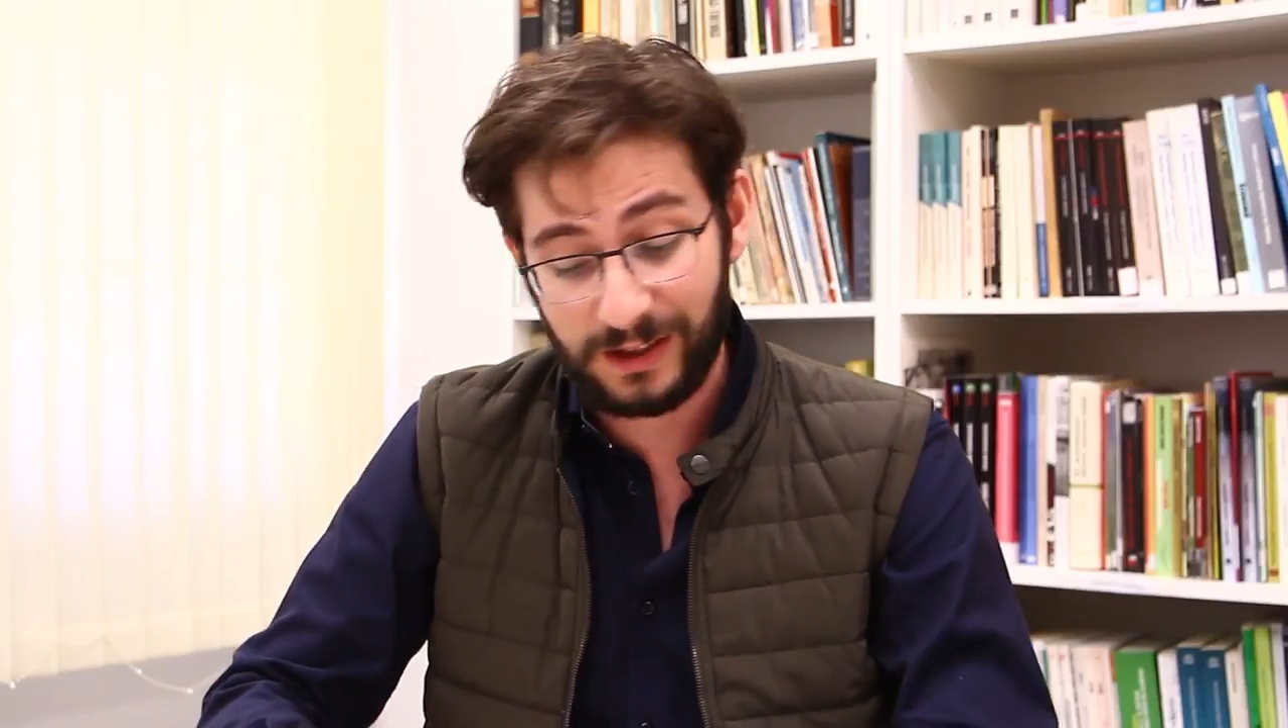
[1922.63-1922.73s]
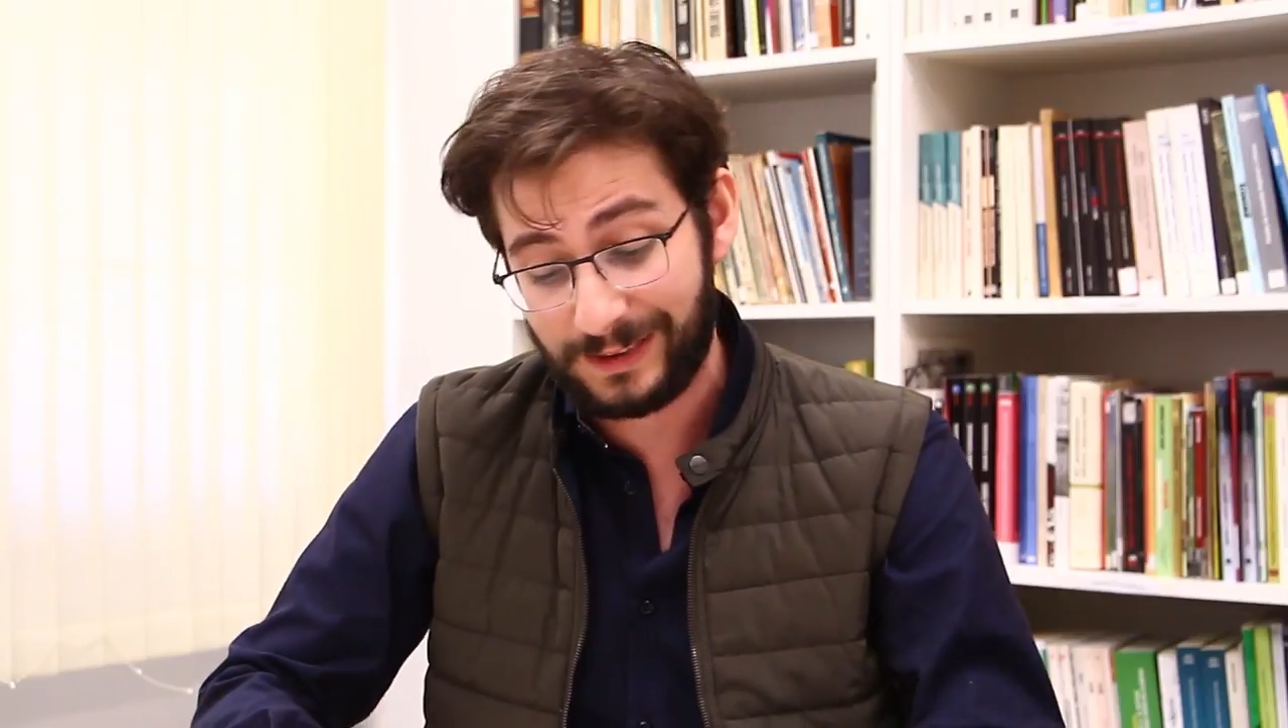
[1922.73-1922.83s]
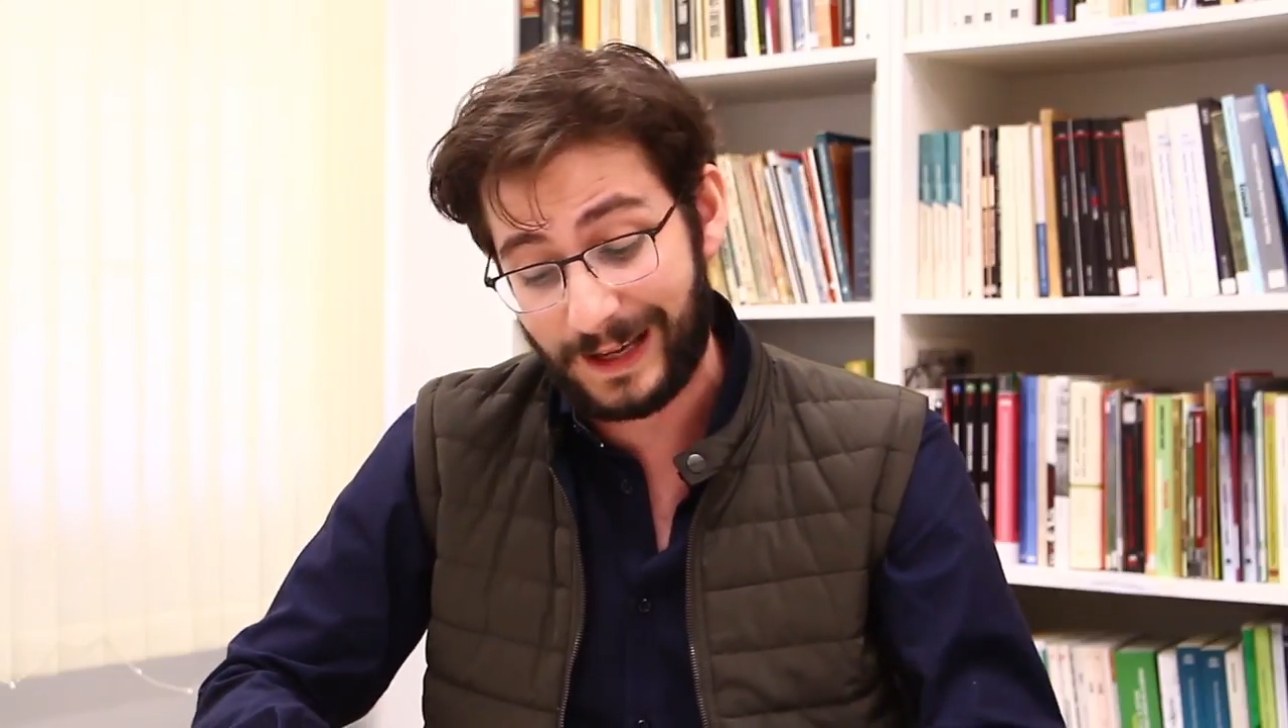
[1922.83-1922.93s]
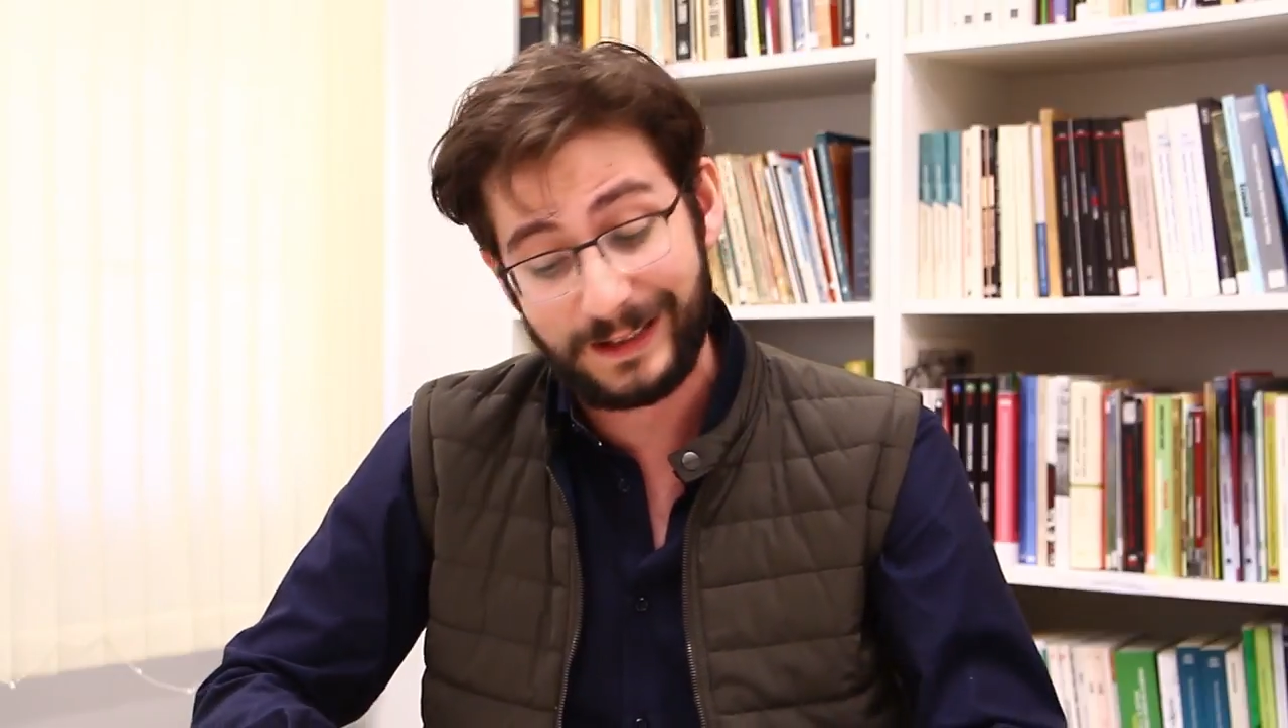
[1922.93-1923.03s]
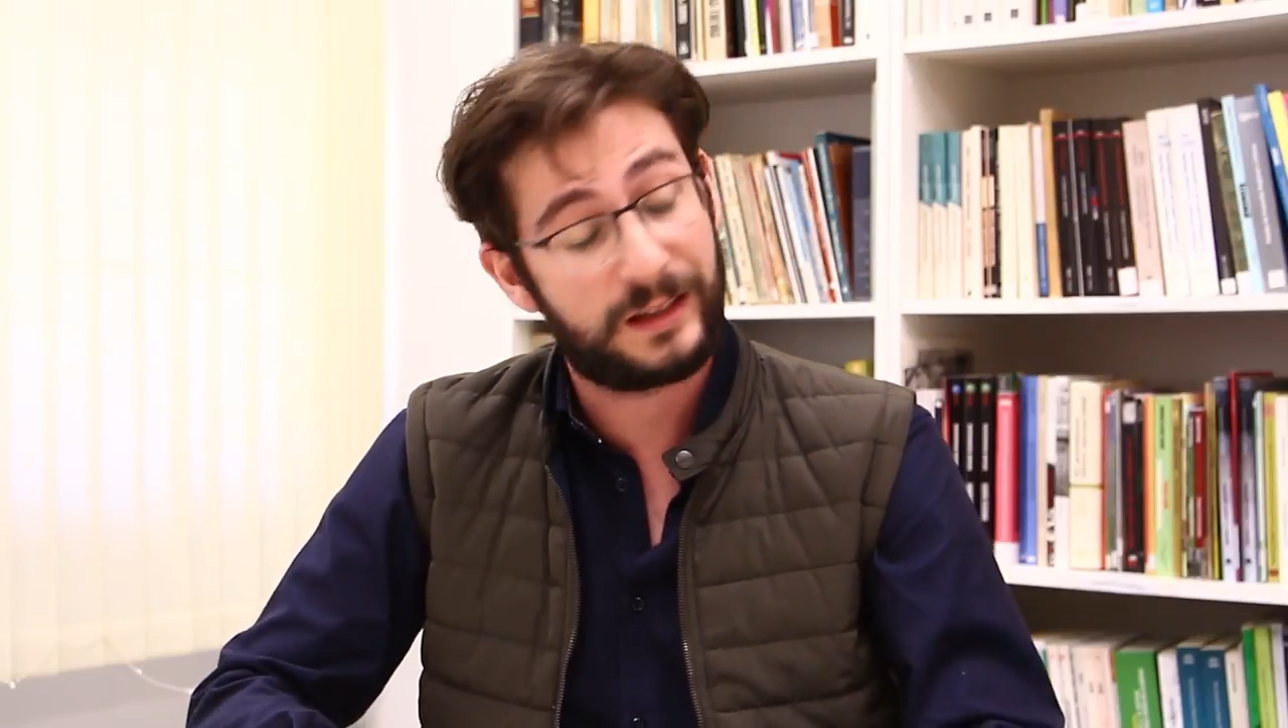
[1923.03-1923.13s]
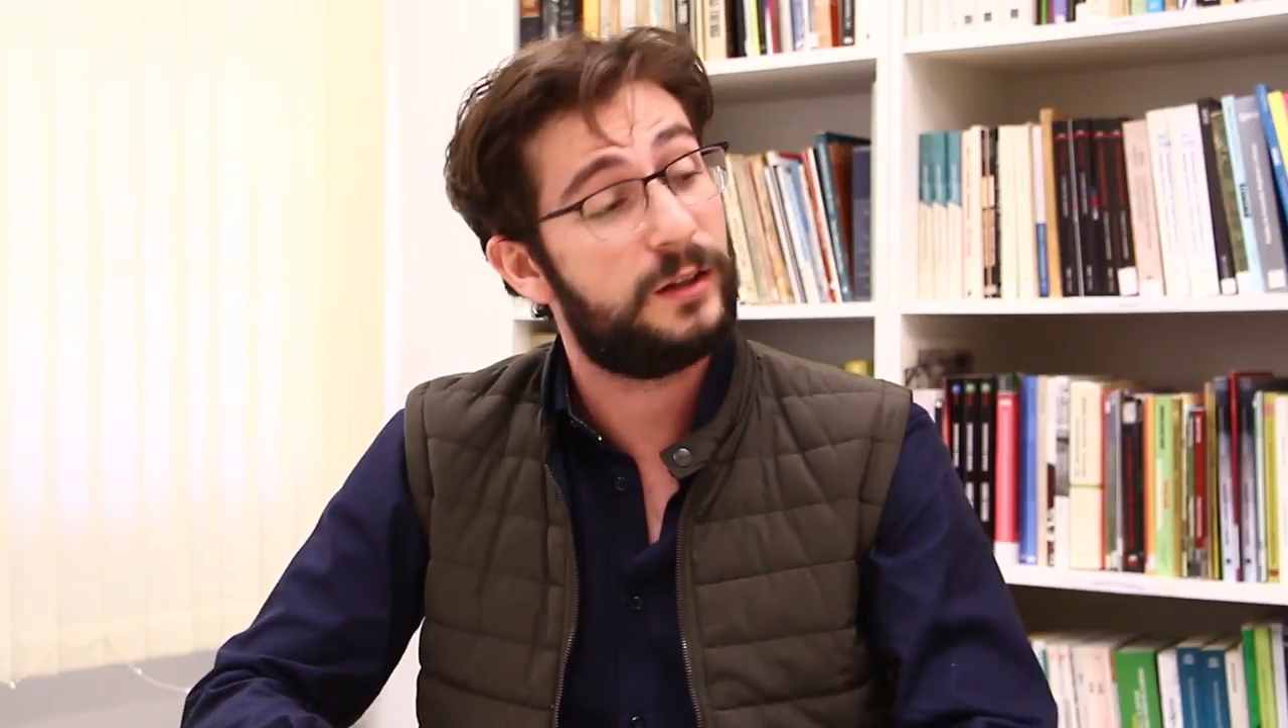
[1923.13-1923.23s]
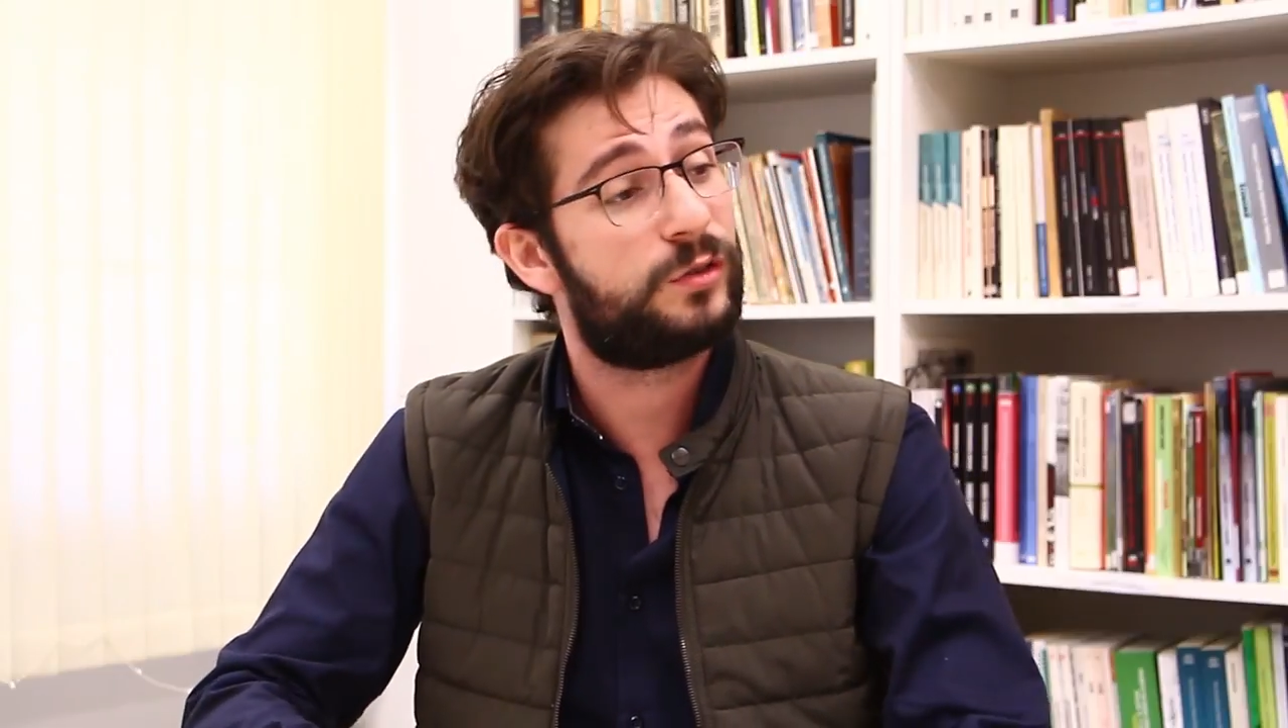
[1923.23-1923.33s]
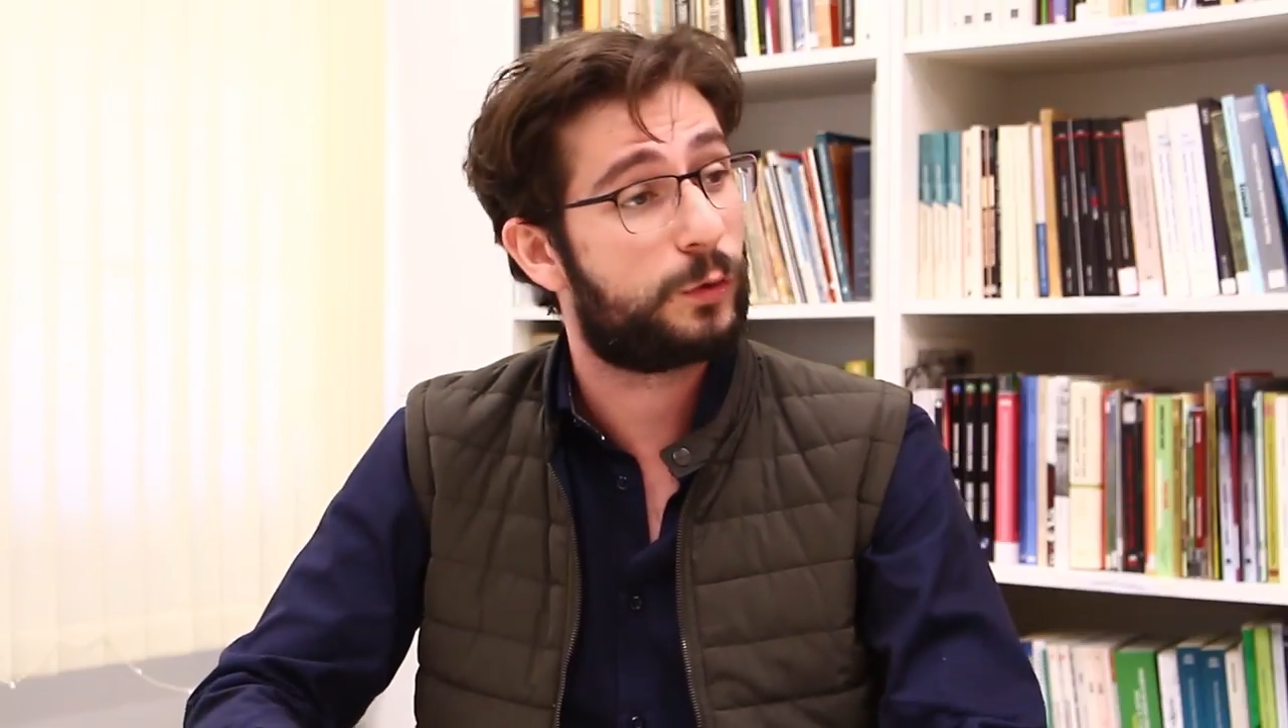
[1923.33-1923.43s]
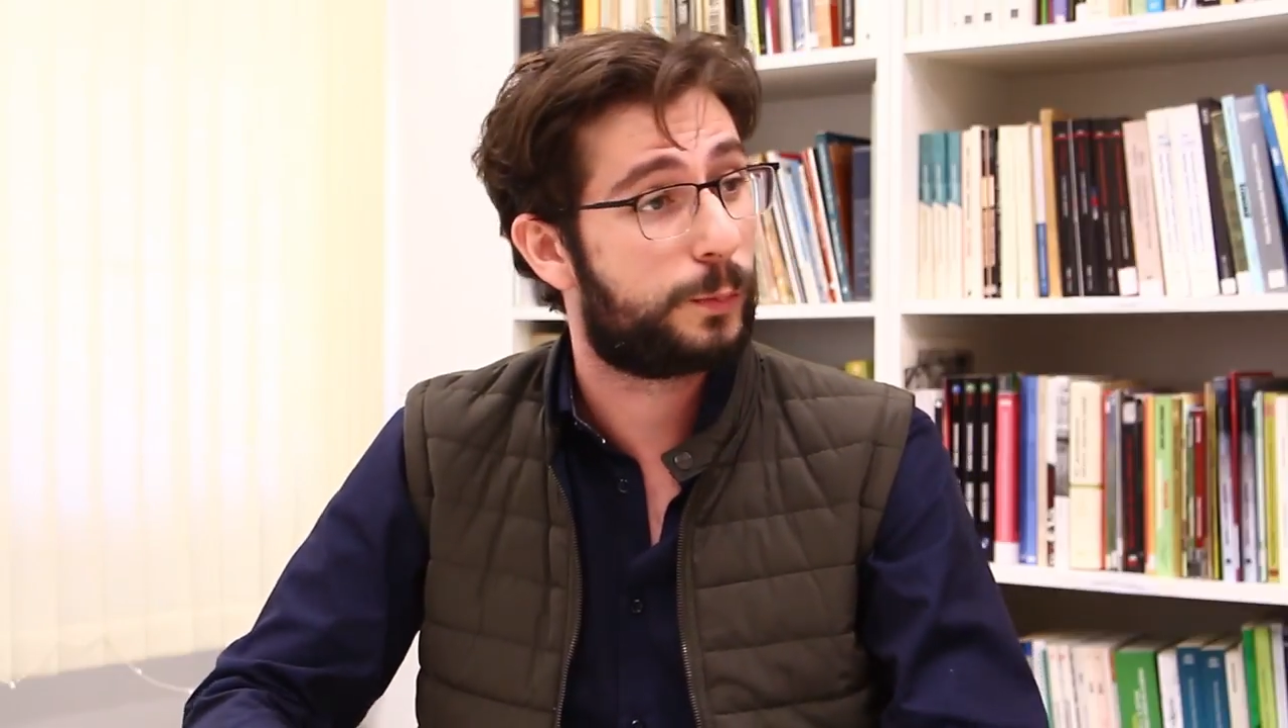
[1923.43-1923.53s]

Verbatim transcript: está em risco,